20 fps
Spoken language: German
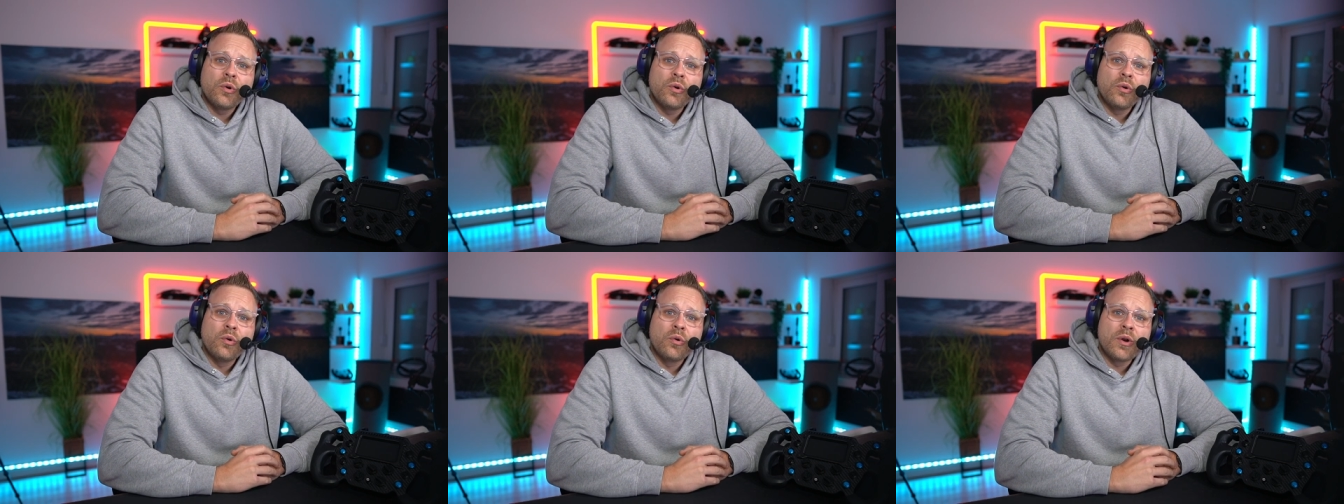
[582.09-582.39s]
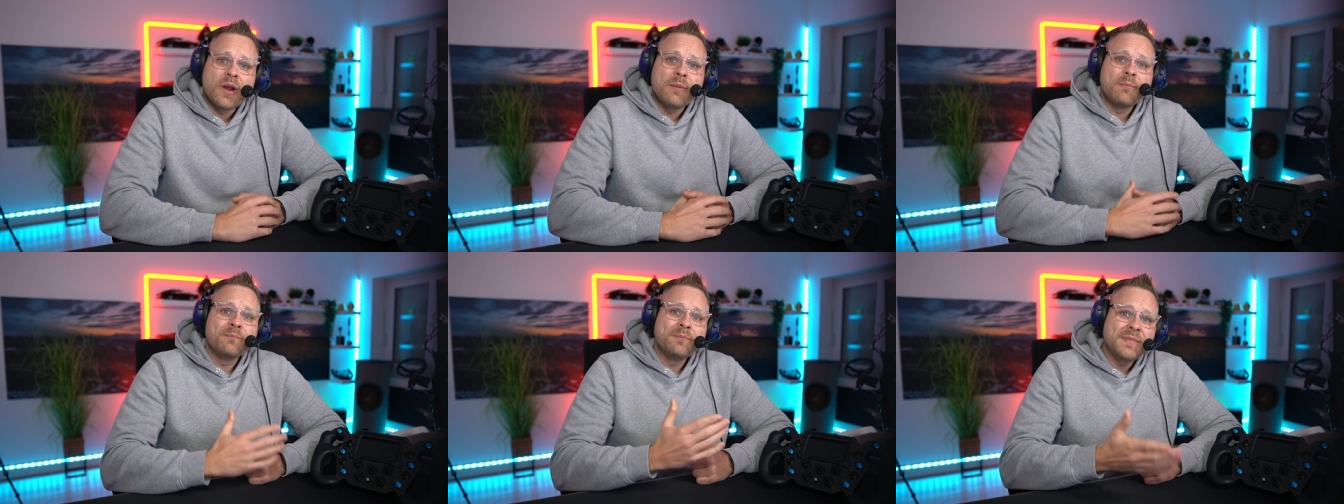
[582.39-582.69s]

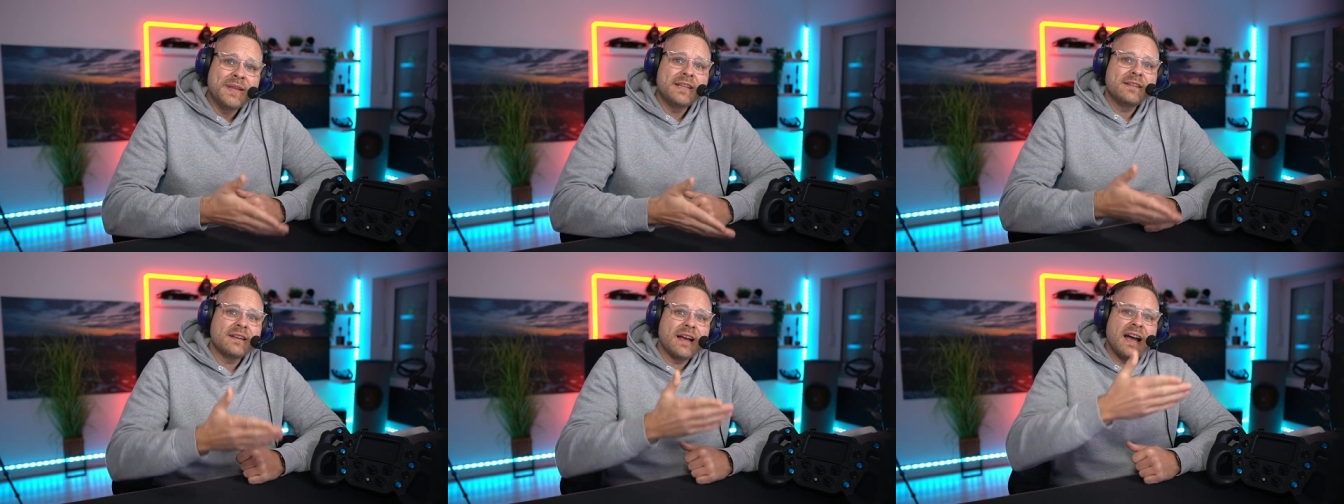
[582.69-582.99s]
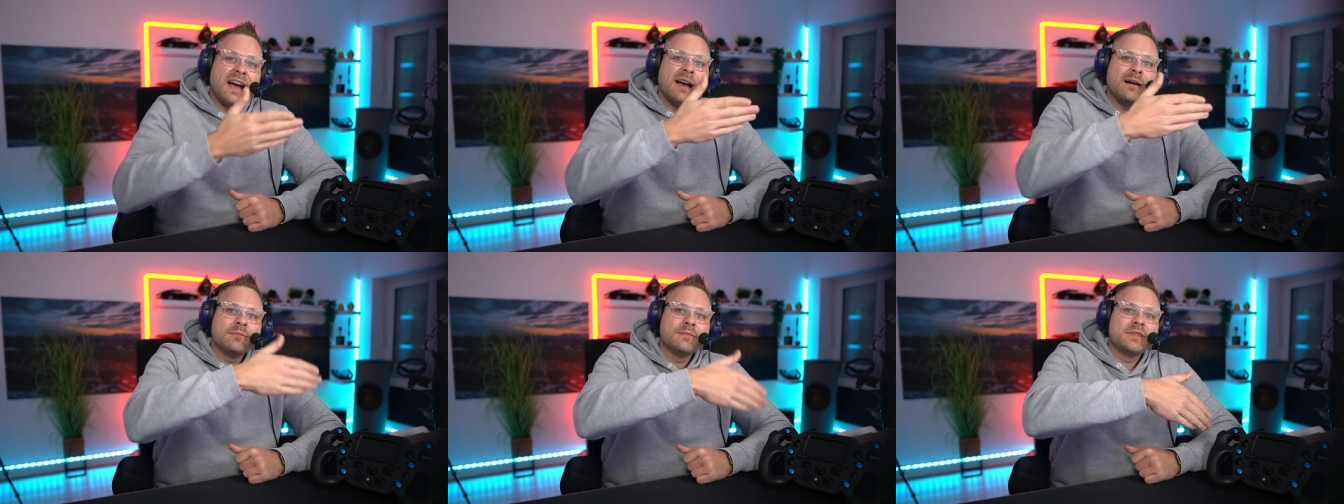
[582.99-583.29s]
oder mit
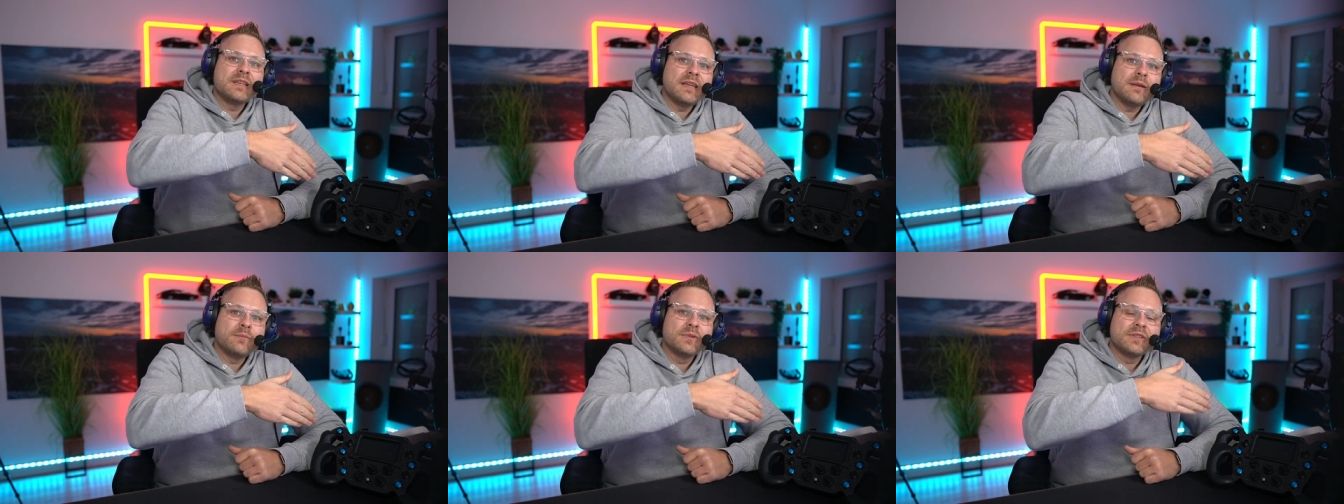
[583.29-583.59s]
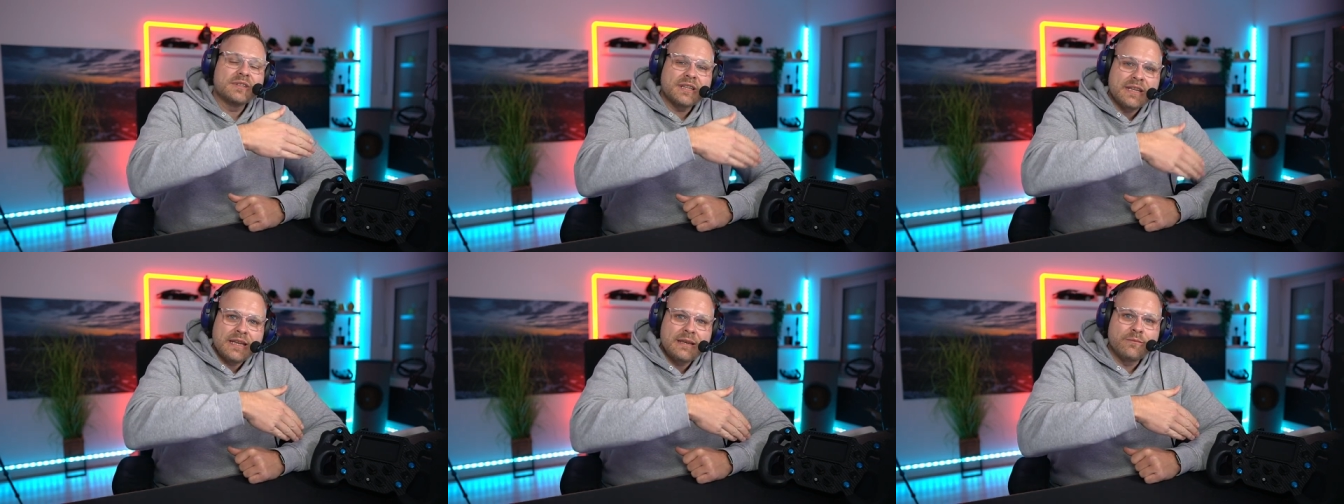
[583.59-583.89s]
AMD
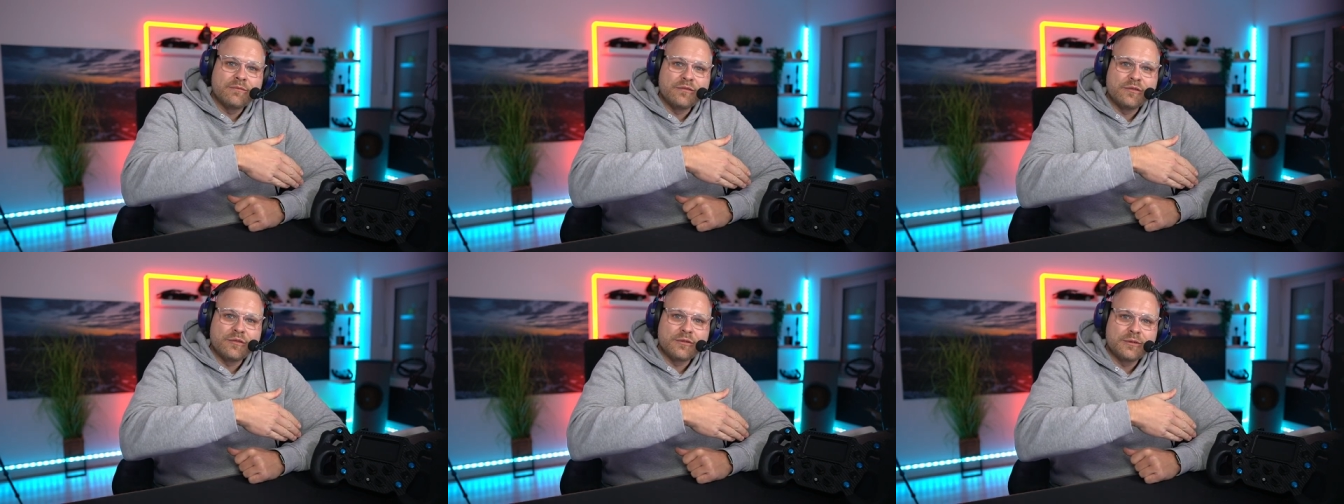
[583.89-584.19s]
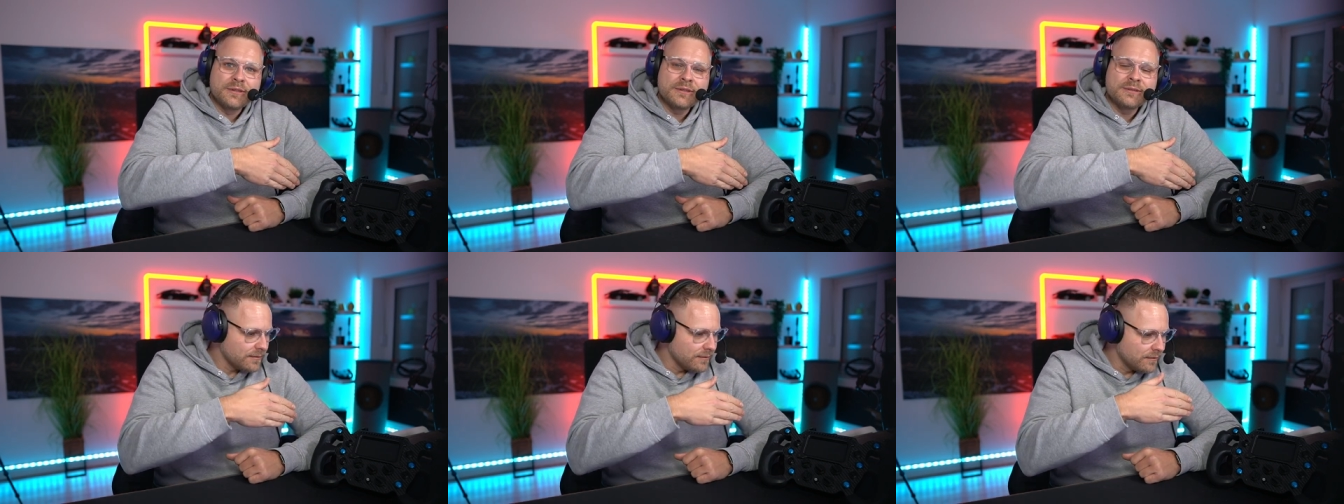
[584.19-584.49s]
betrieben
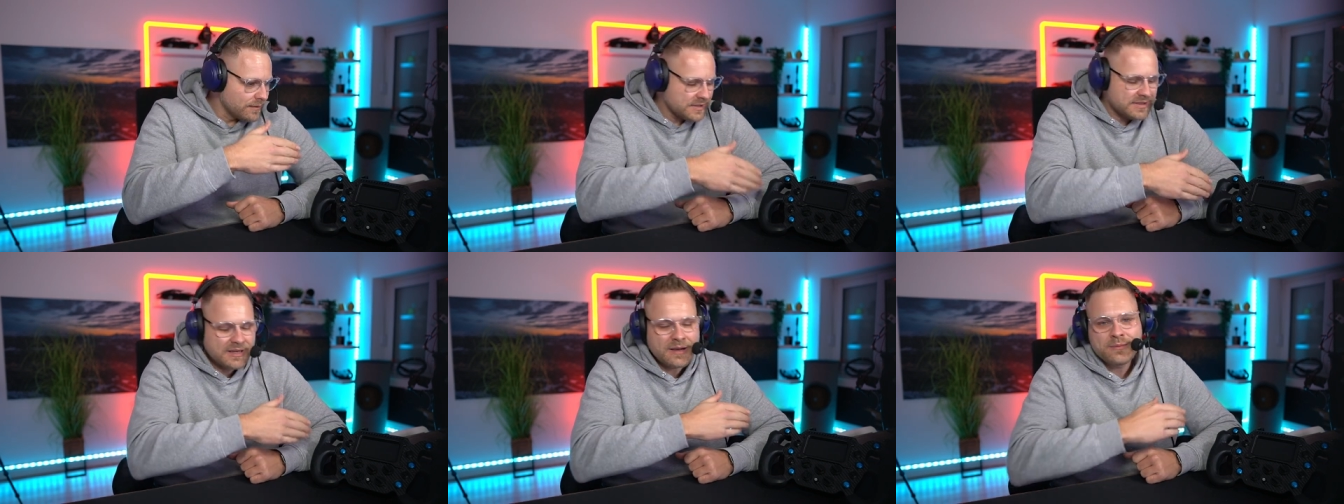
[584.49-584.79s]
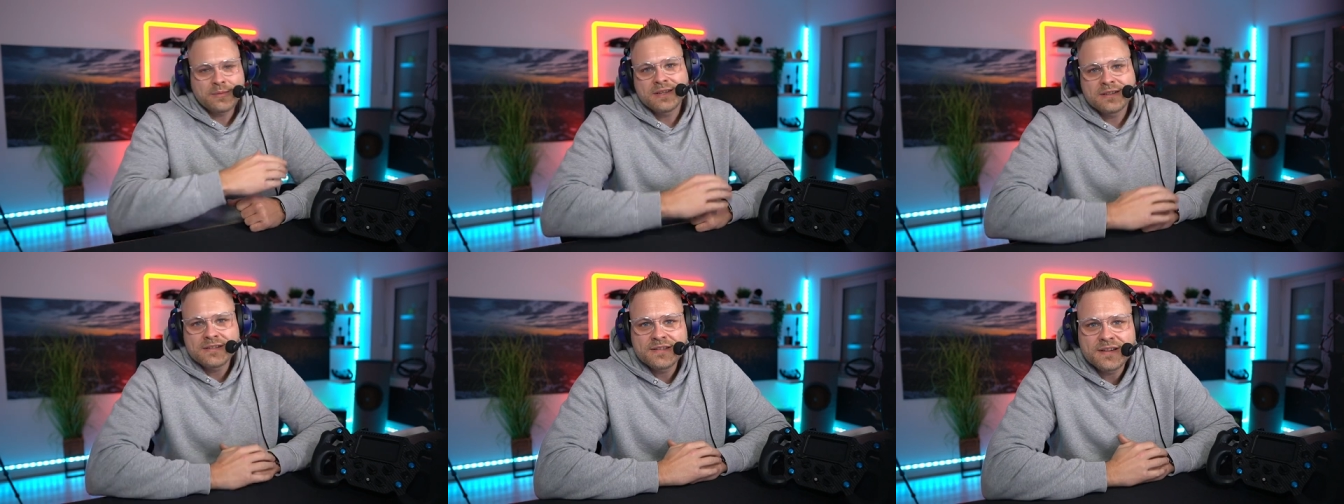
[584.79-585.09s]
wird. Und ich habe
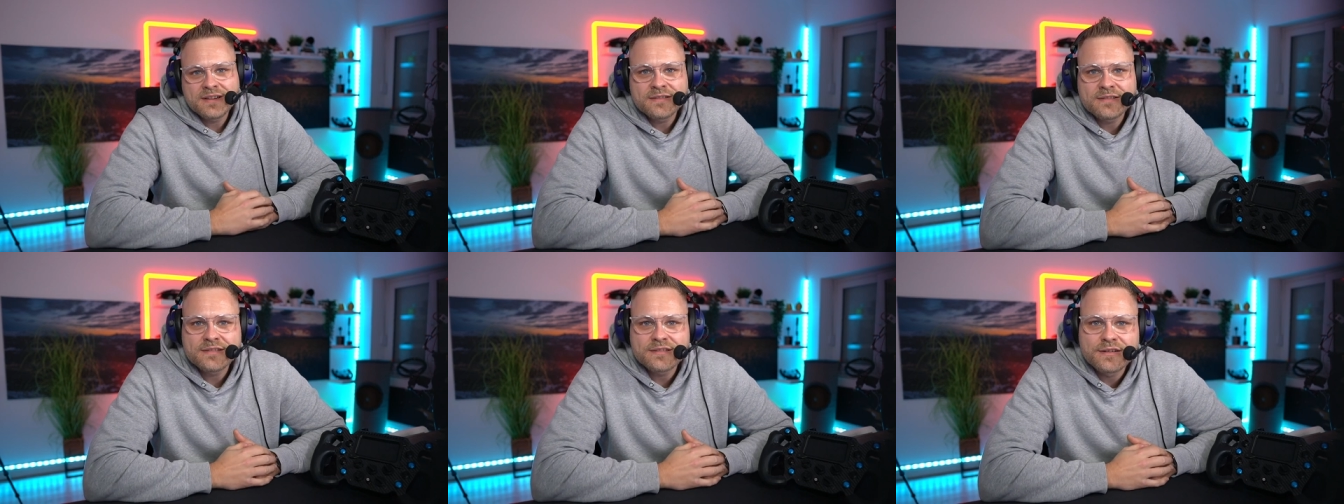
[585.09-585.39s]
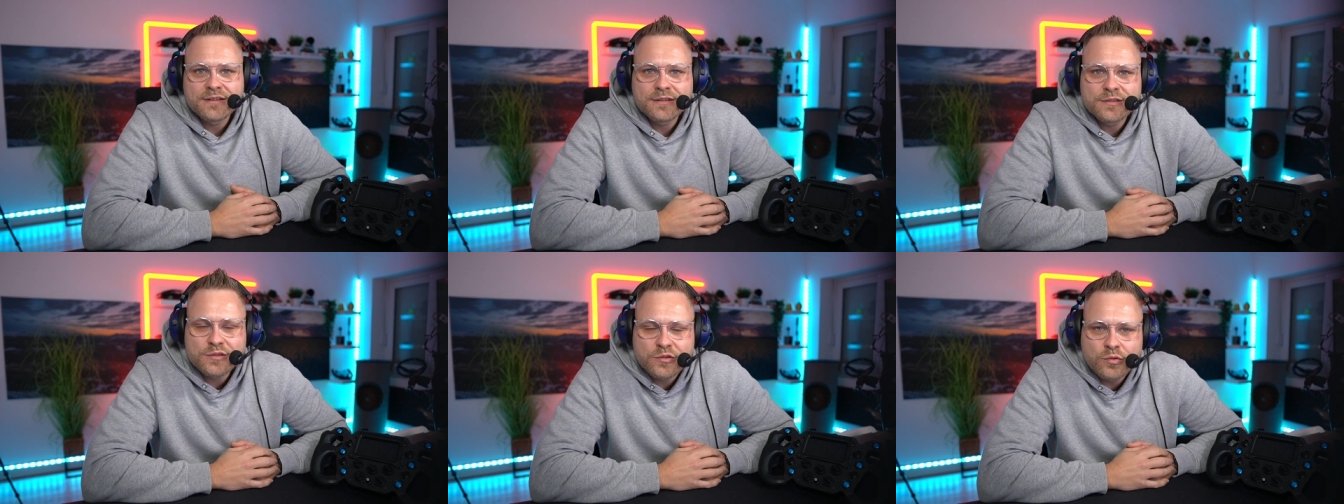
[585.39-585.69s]
das jetzt
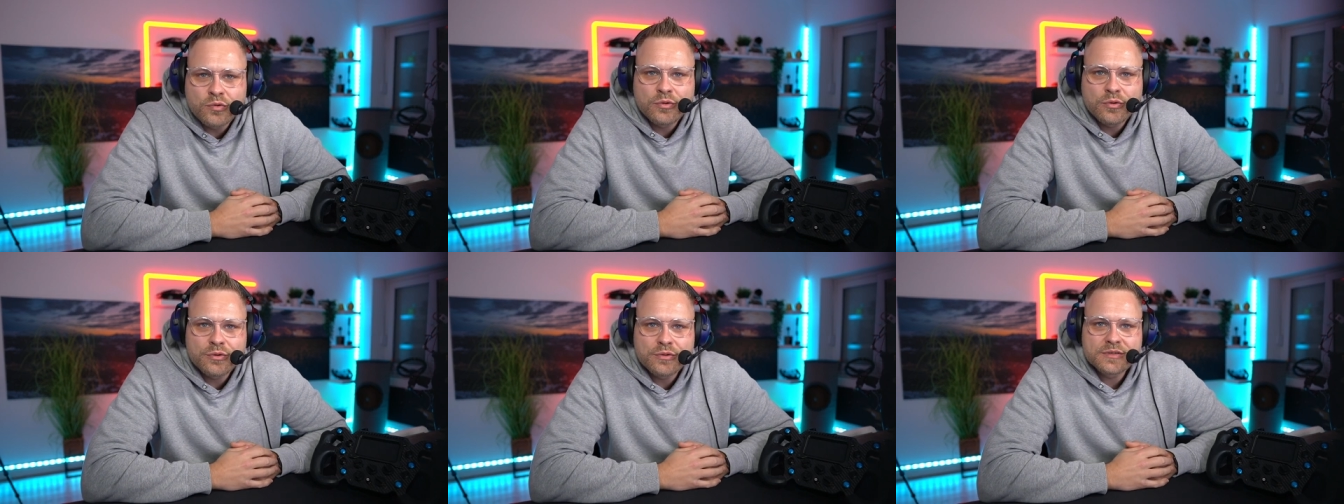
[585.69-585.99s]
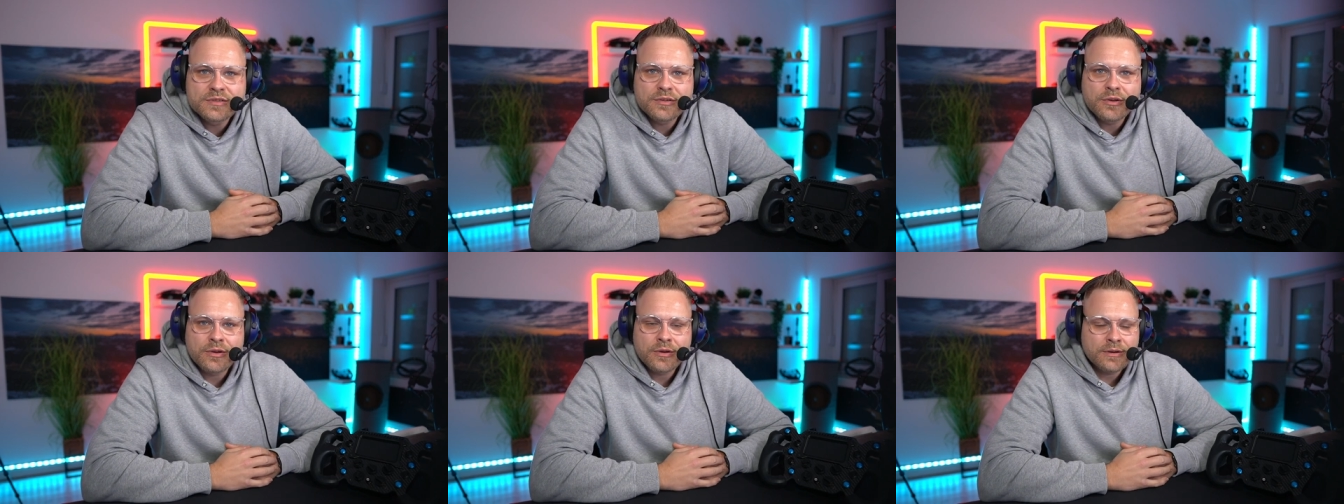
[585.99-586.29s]
äh, so
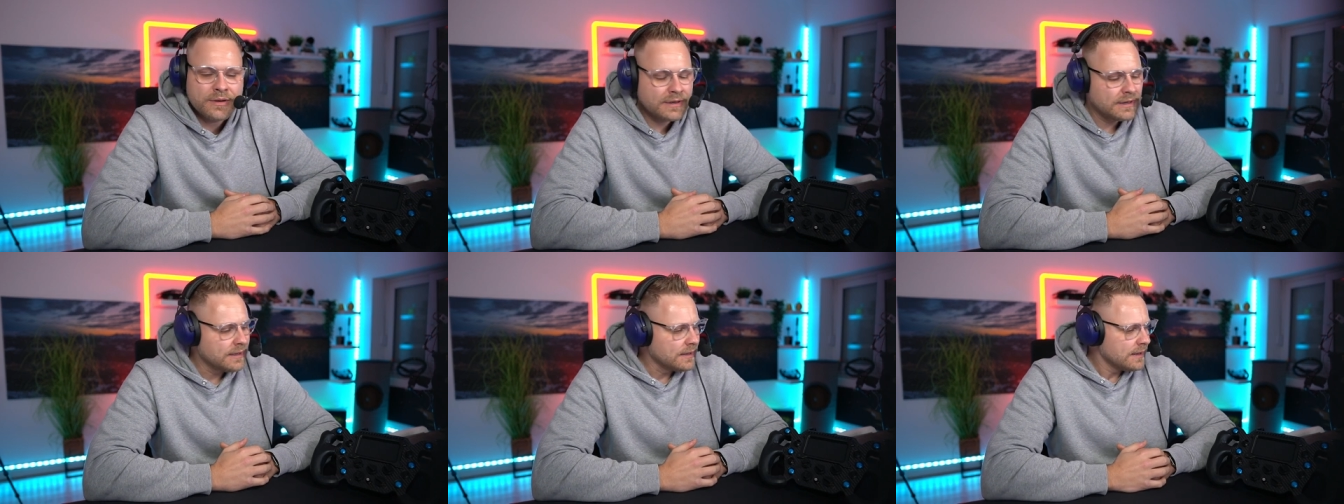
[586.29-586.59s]
lösen können,